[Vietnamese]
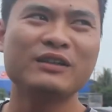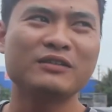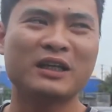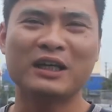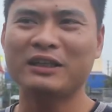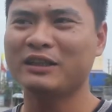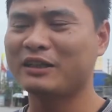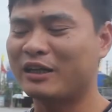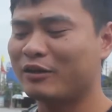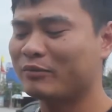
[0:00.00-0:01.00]
như thế
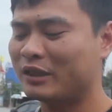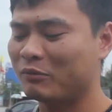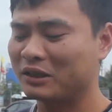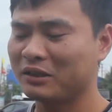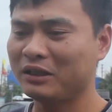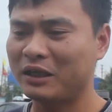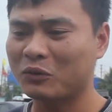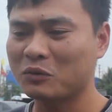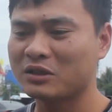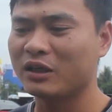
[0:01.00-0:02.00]
thì theo mình nghĩ là
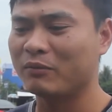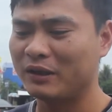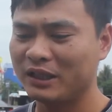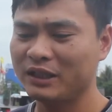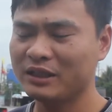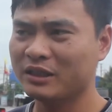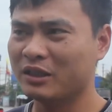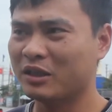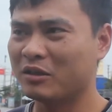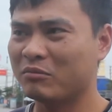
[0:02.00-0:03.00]
cũng chưa hợp lý.
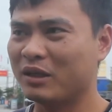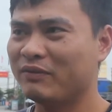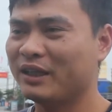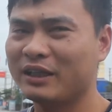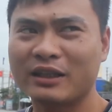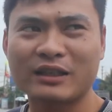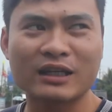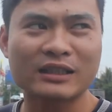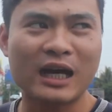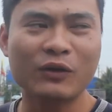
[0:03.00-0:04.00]
Bởi vì
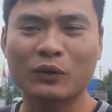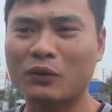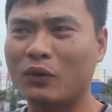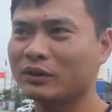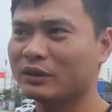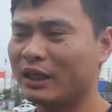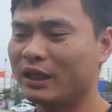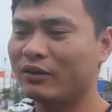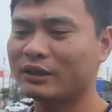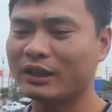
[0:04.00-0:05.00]
tăng giá đột như
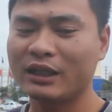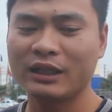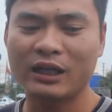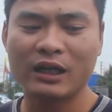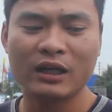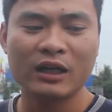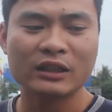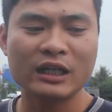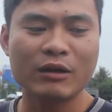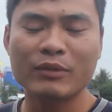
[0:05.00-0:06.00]
thế nó sẽ gây
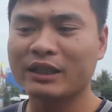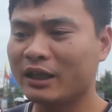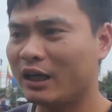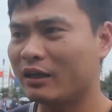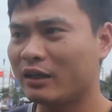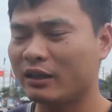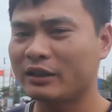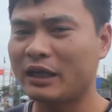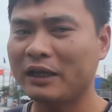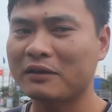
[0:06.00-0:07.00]
nên là mình
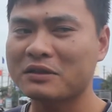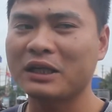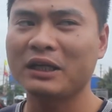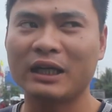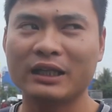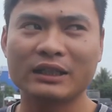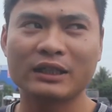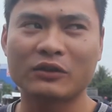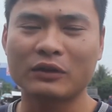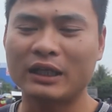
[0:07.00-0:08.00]
chạy taxi này thì
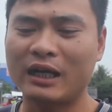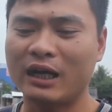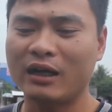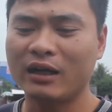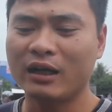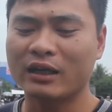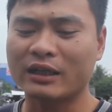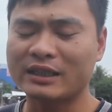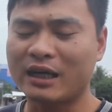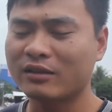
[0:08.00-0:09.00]
có thể là
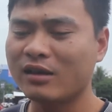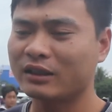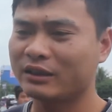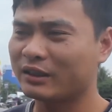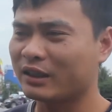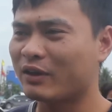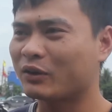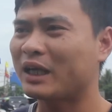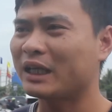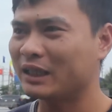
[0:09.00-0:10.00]
cái giá cước thì sẽ tính vào
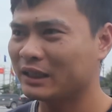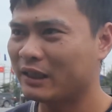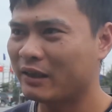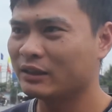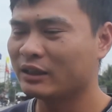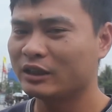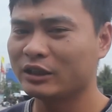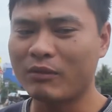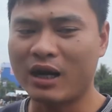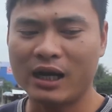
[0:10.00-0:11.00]
chỗ khách.
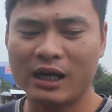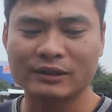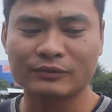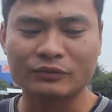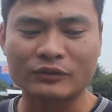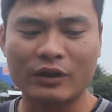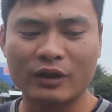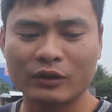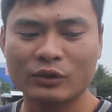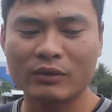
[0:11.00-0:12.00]
Nhưng mà
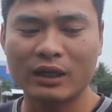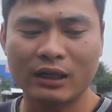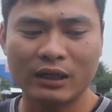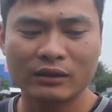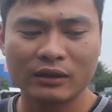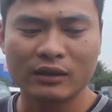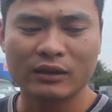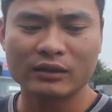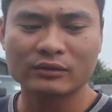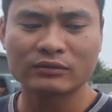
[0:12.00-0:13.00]
nói chung là
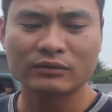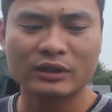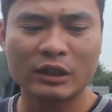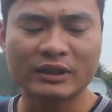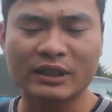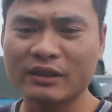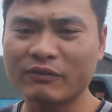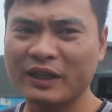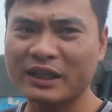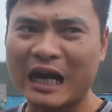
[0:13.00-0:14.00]
nếu mà tính
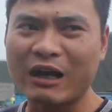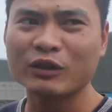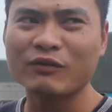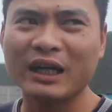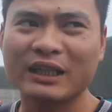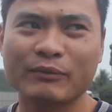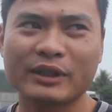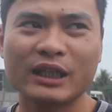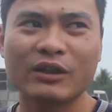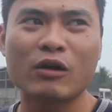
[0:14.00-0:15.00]
phí cao như vậy thì mình
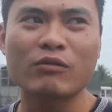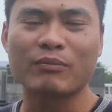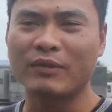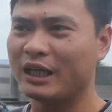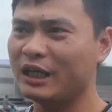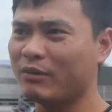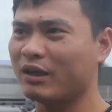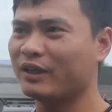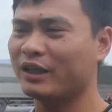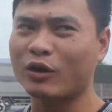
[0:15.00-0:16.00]
nghĩ nó không hợp lý,
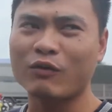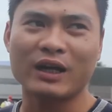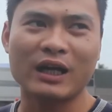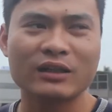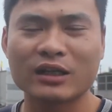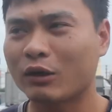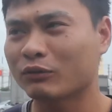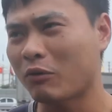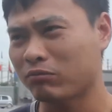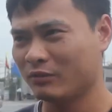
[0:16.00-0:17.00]
bởi vì nó không phải là đường cao
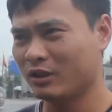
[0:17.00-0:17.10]
tốc.